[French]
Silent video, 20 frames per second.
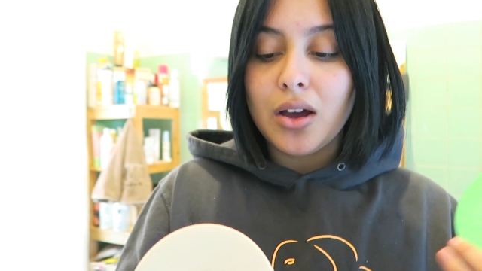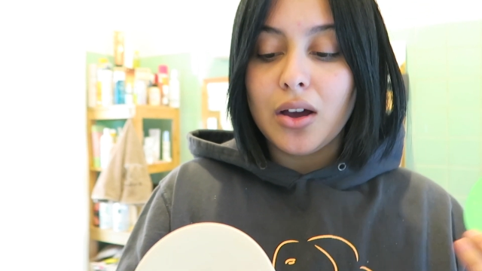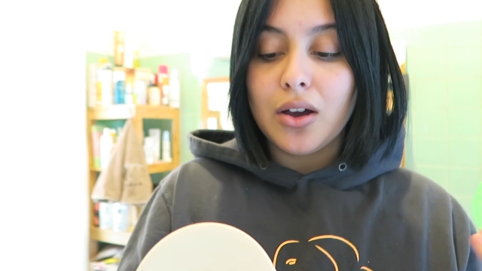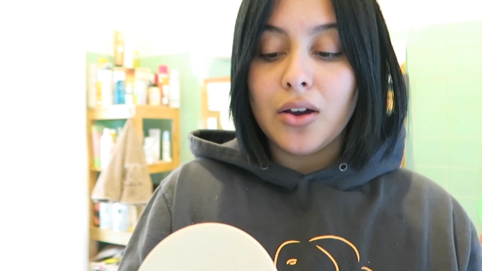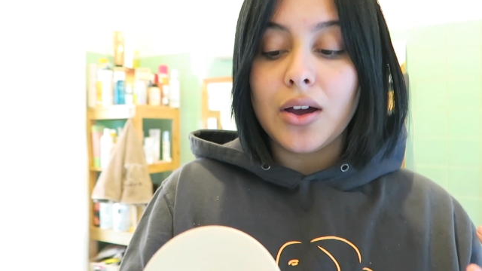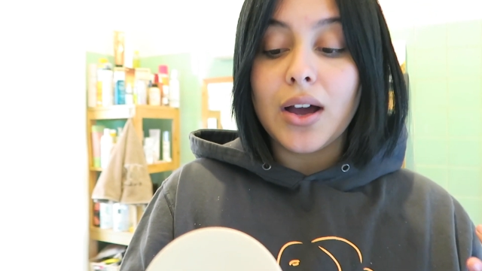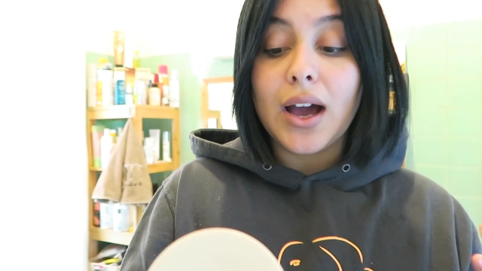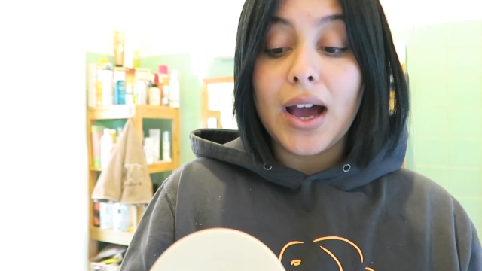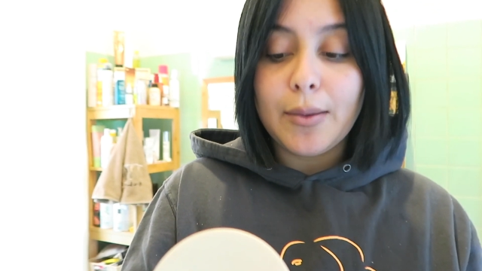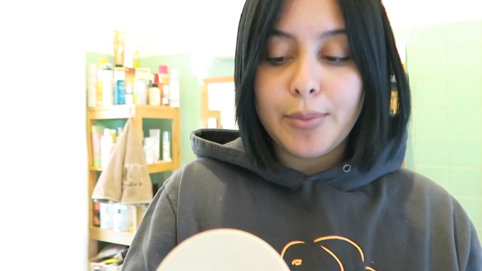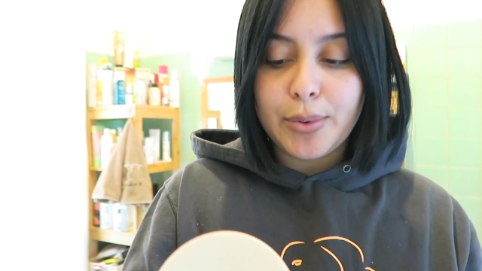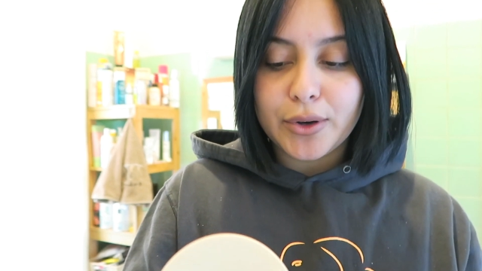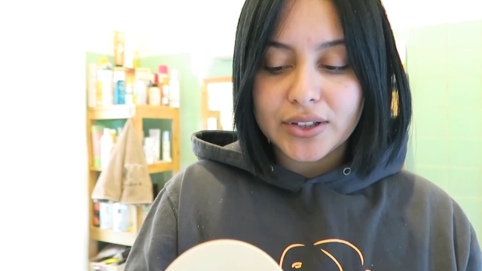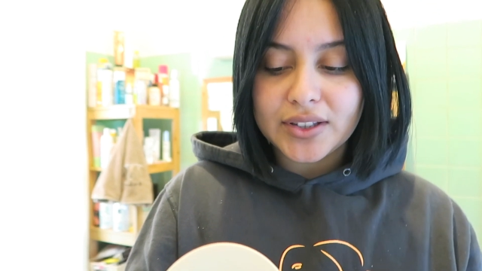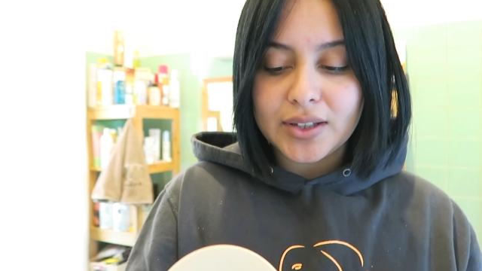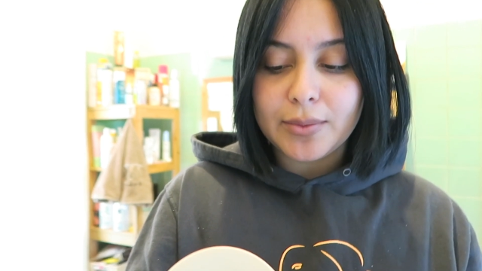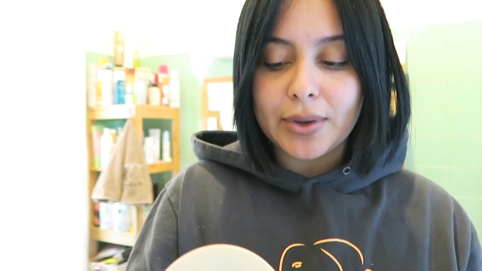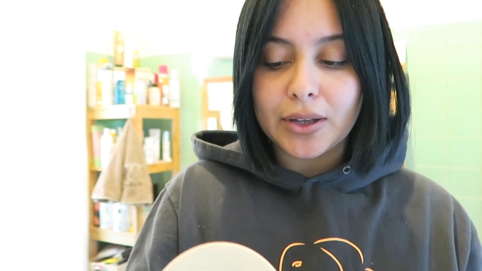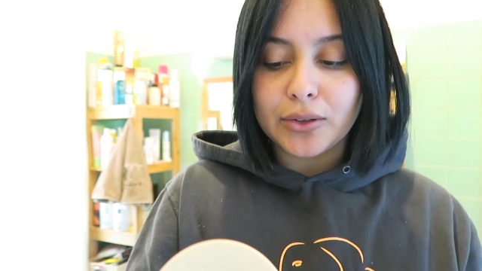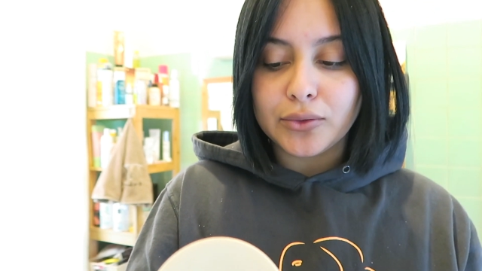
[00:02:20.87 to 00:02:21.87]
euh,
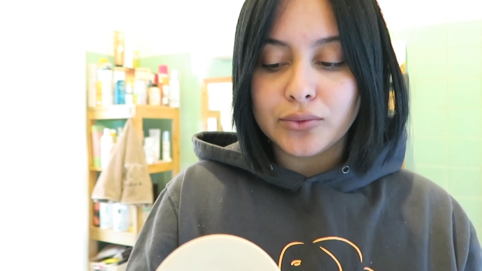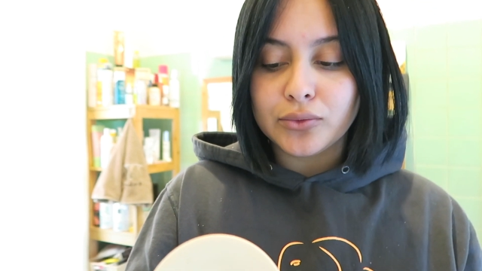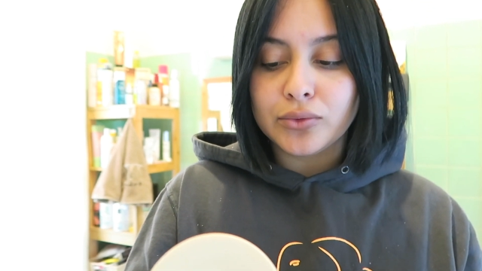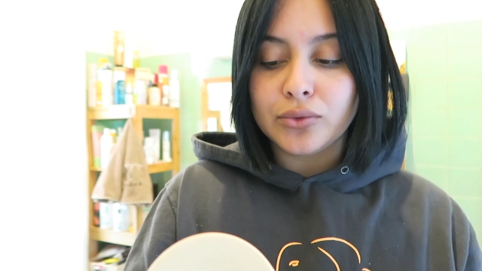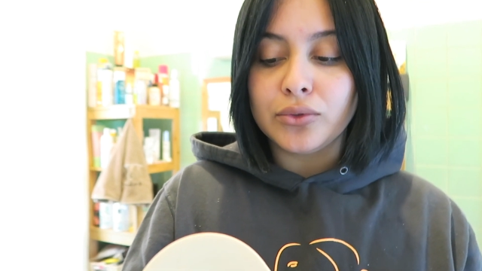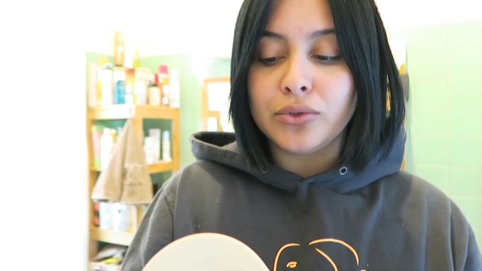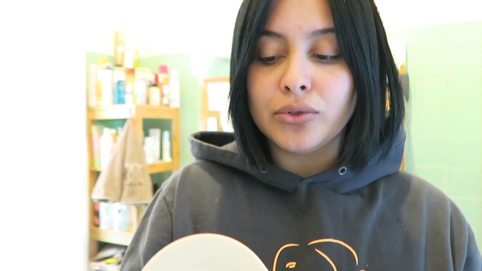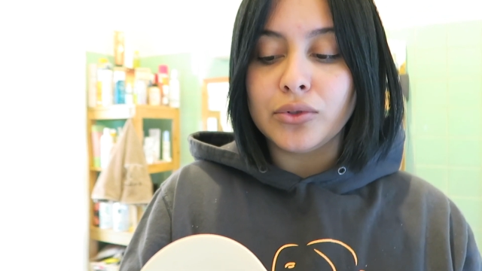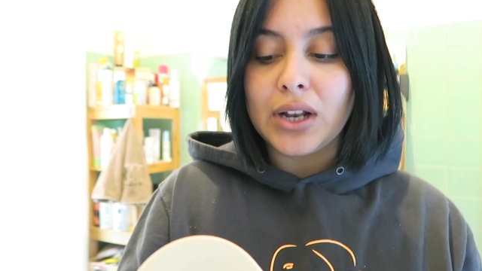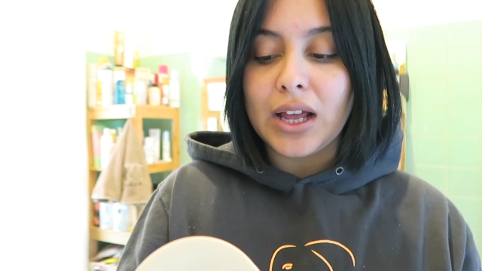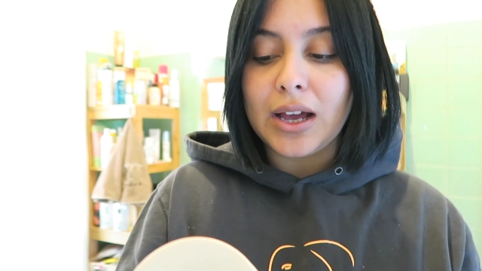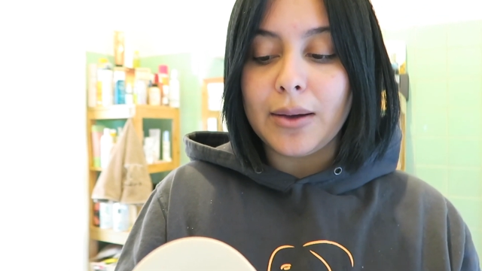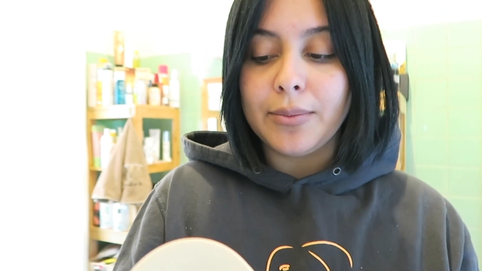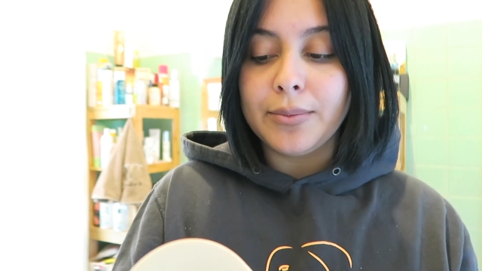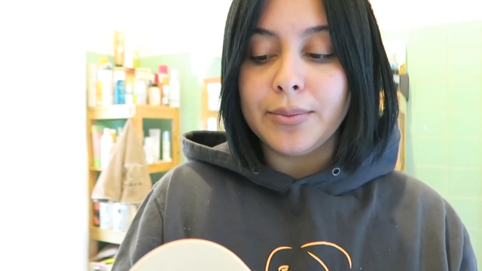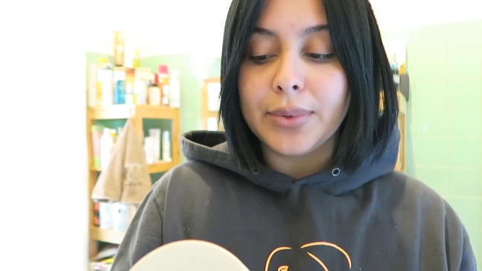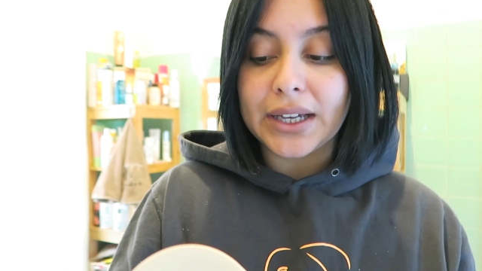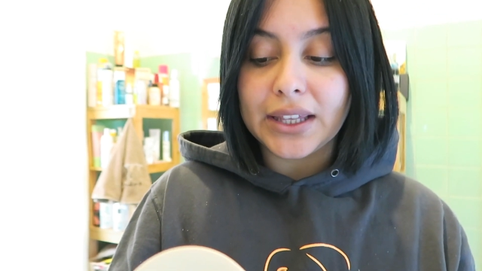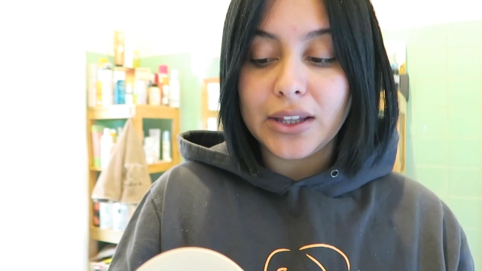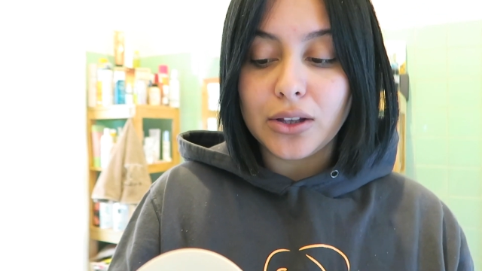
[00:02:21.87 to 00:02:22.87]
apporter pardon, de la
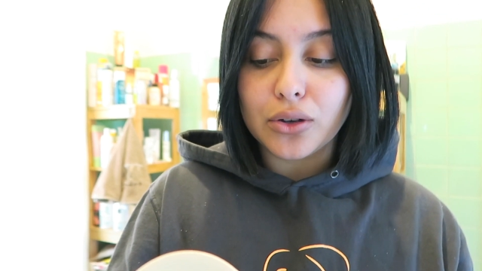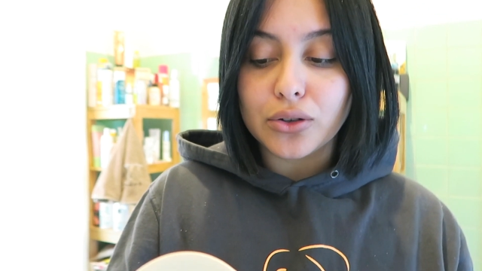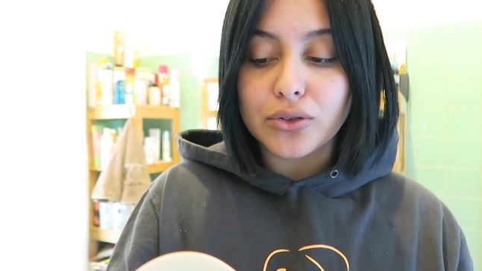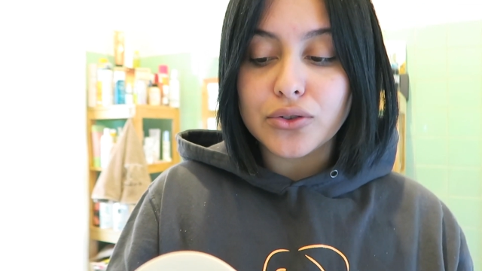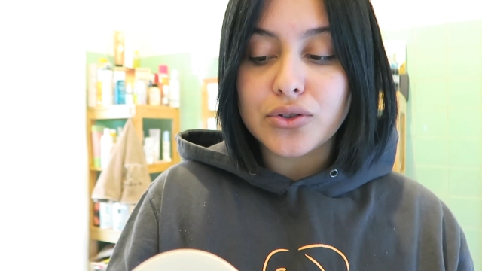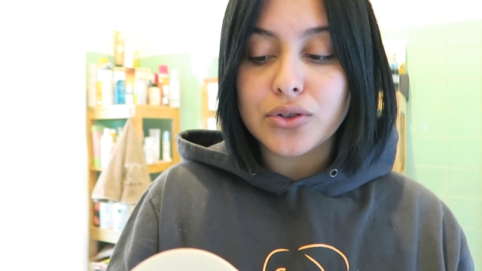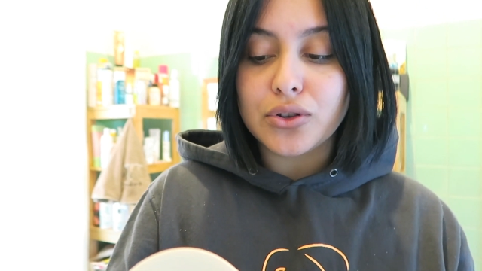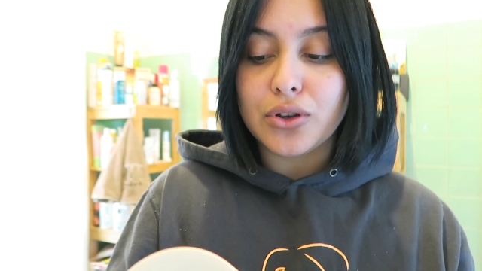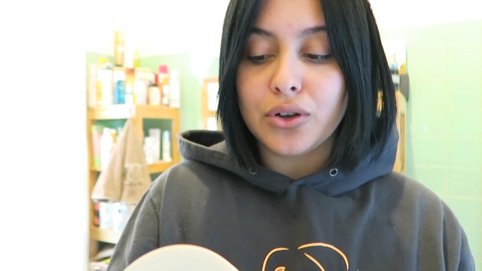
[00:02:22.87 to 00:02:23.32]
brillance,